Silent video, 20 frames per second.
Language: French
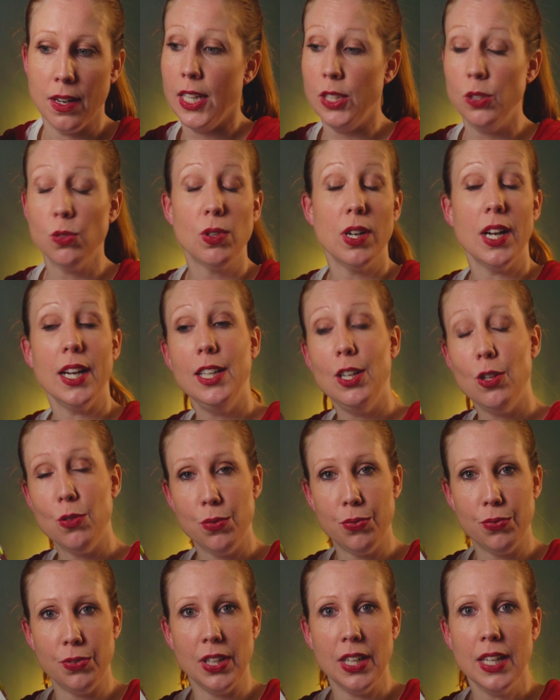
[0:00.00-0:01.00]
Et donc là, il
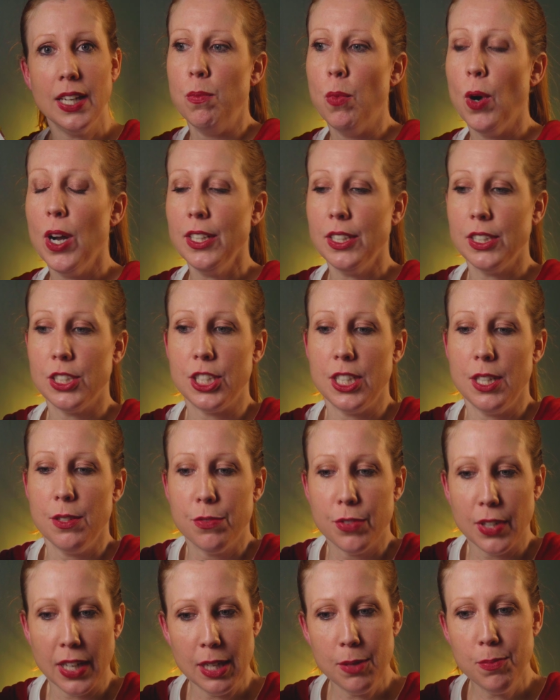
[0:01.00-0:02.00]
le fait. Moi, j'ai
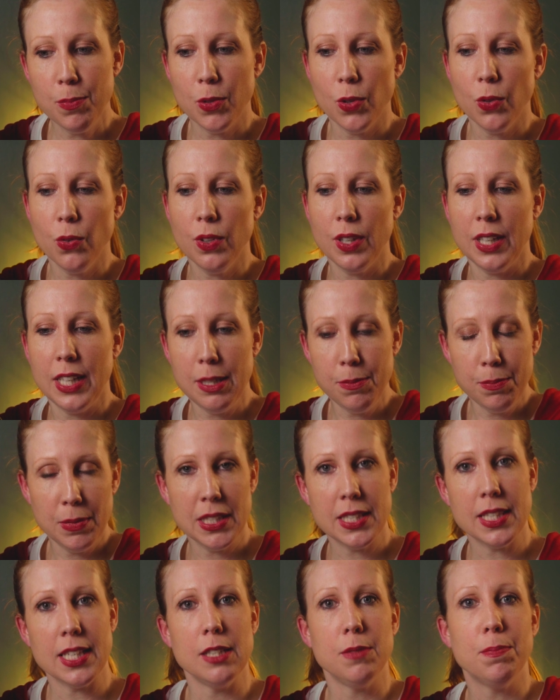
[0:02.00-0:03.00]
vraiment
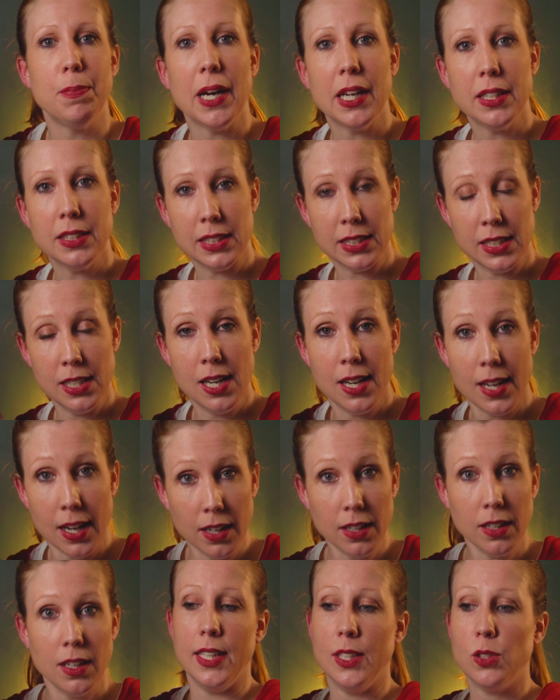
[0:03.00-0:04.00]
aimé cette
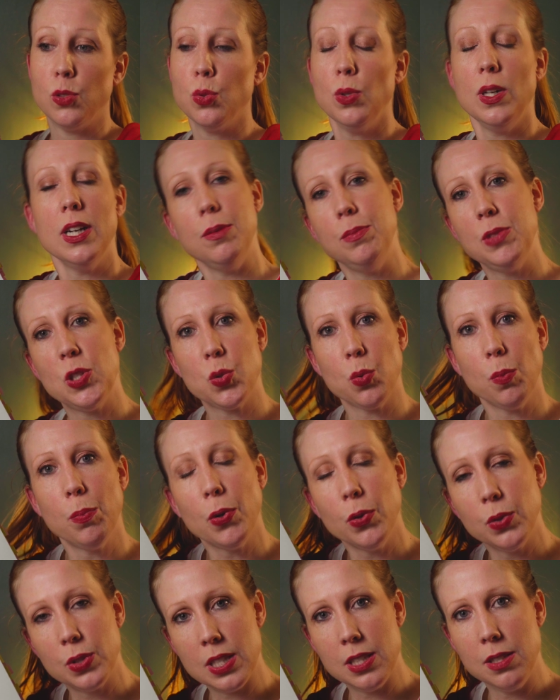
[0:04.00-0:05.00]
partie-là et toute la mission
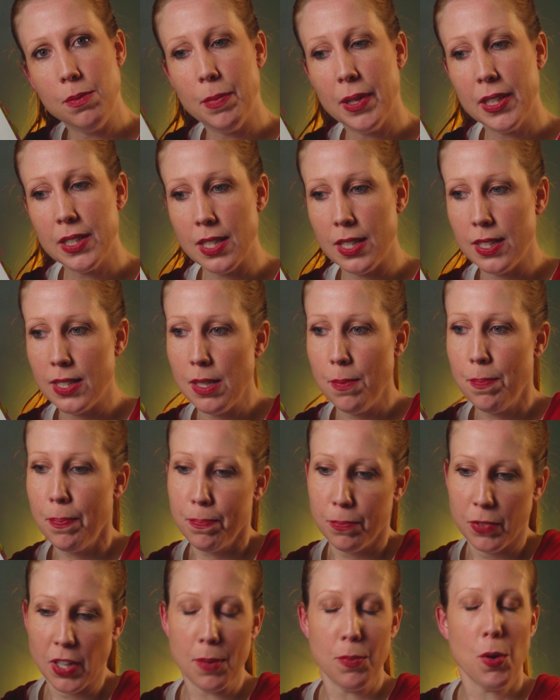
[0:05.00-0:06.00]
Proxima, c'était
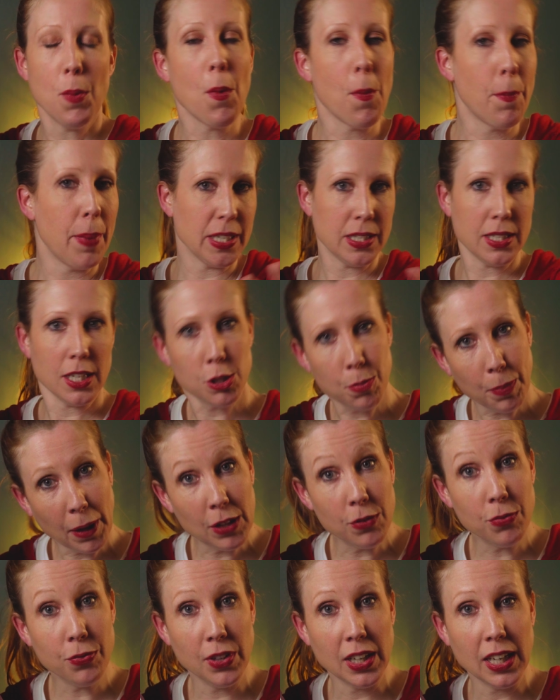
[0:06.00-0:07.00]
vraiment mon passage
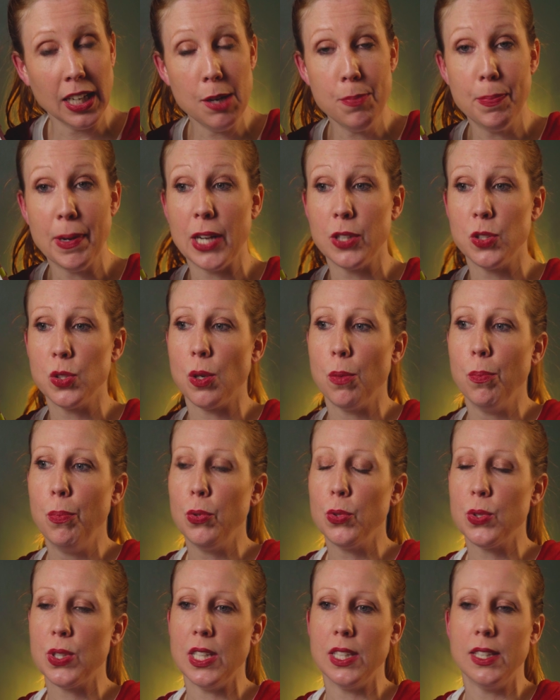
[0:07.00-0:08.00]
préféré parce qu'en
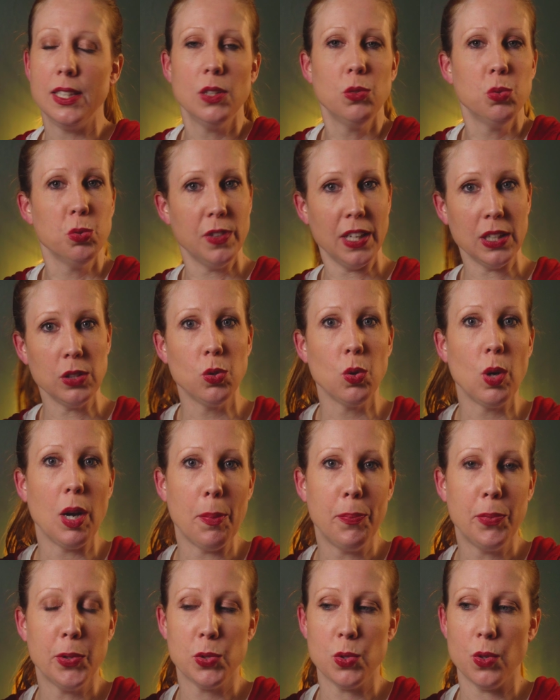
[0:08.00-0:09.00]
plus, cette découverte de
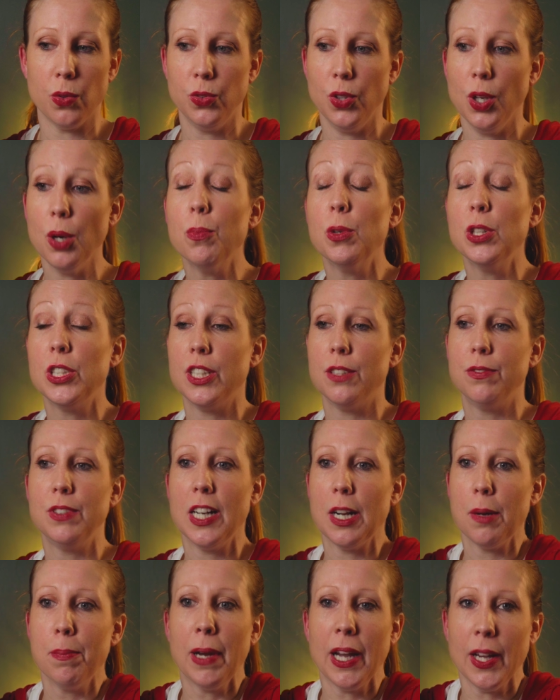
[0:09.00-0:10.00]
la pesanteur, moi,
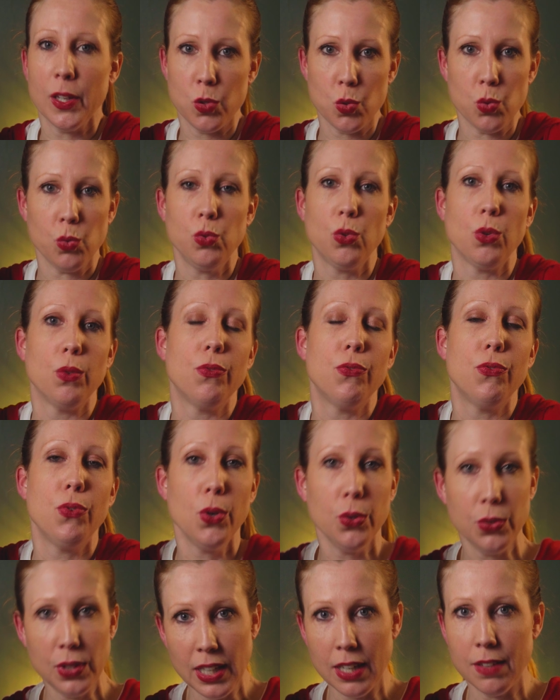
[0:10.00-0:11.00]
j'avais l'impression de
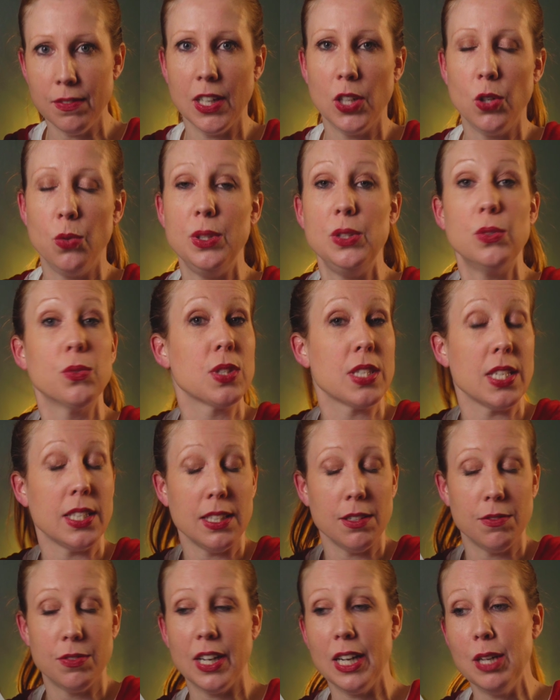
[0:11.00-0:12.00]
flotter avec lui. Donc
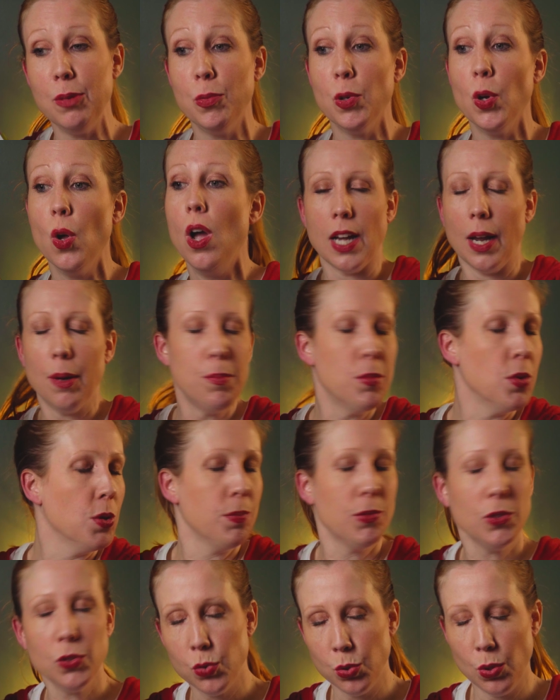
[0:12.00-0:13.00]
c'était vraiment un
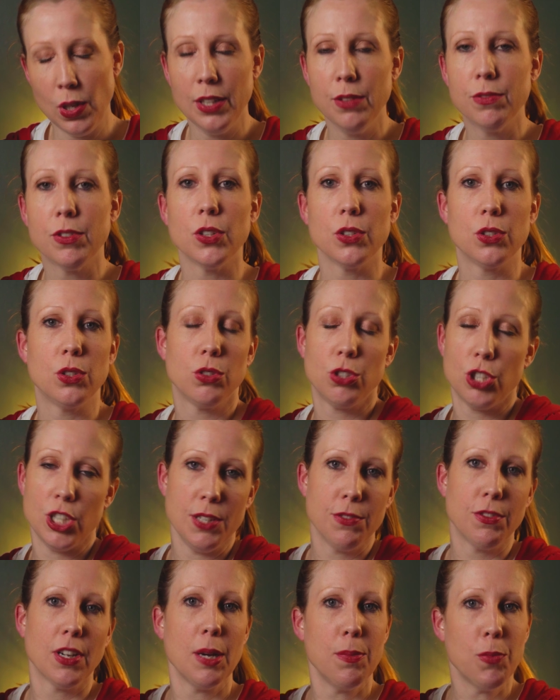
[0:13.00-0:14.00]
moment du livre que
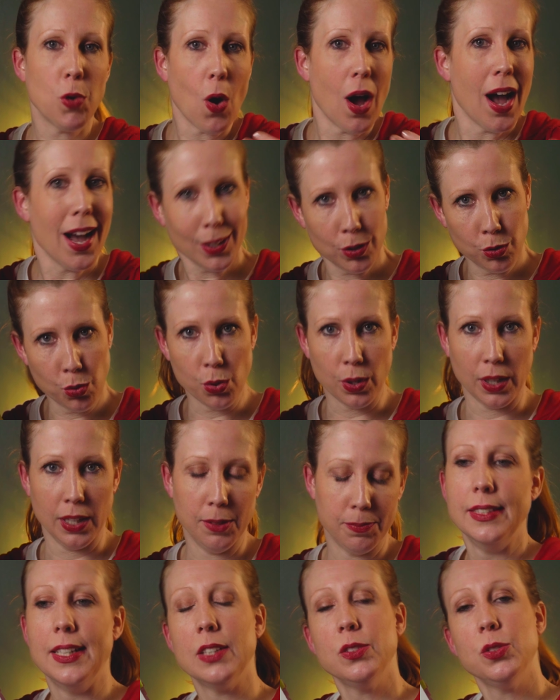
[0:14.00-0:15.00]
j'ai vraiment adoré.
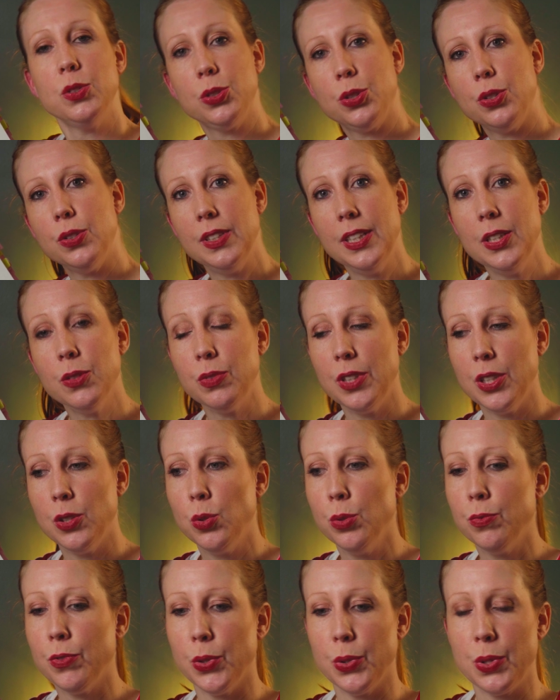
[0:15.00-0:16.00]
D'un autre côté, on
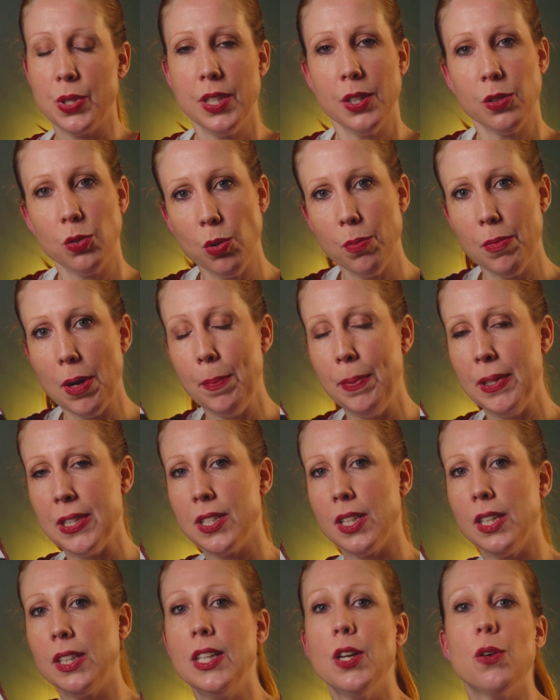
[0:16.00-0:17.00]
découvre aussi un Thomas
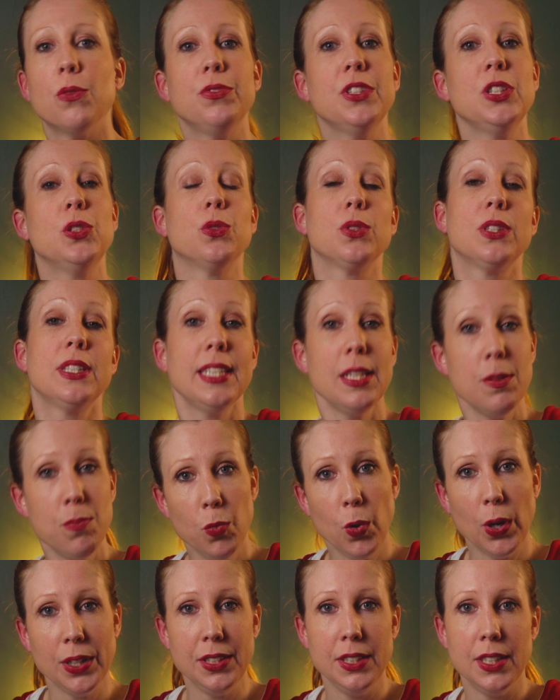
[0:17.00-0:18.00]
Pesquet qui a envie de
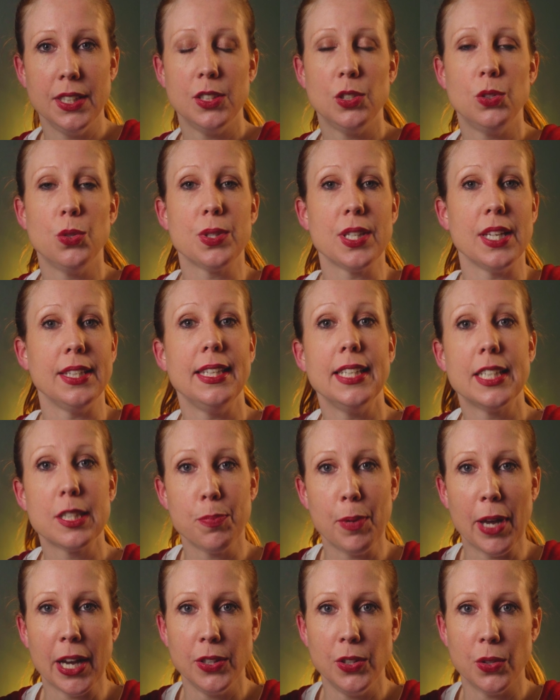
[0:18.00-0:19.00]
témoigner de cette
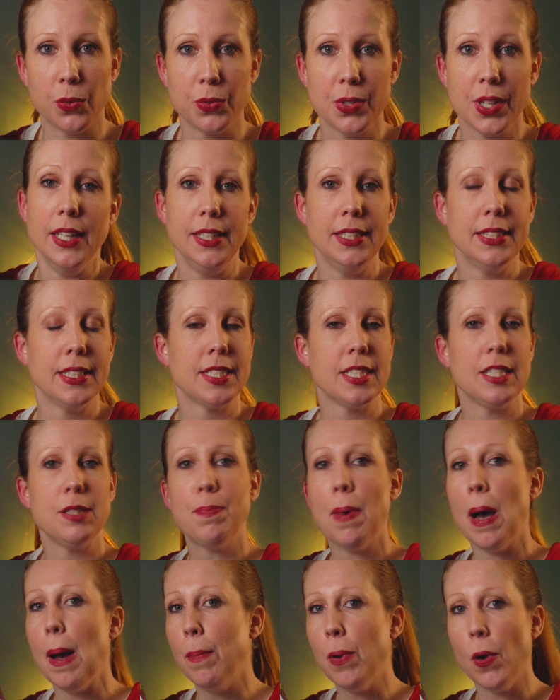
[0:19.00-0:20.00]
expérience. Il n'hésite
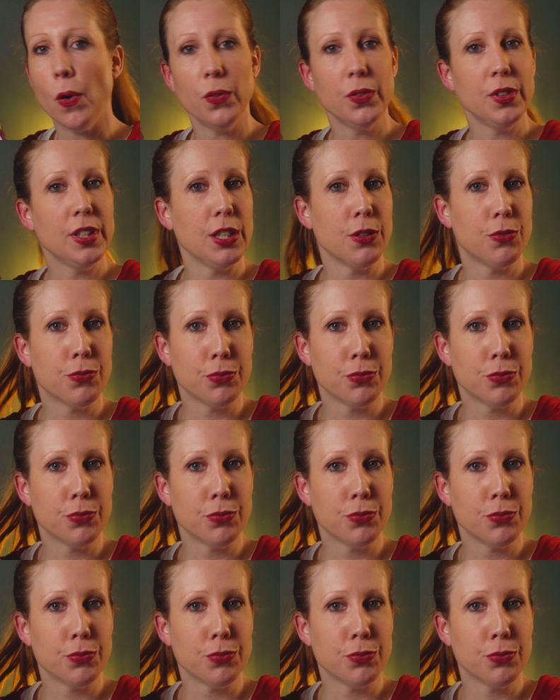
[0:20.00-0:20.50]
pas à prendre des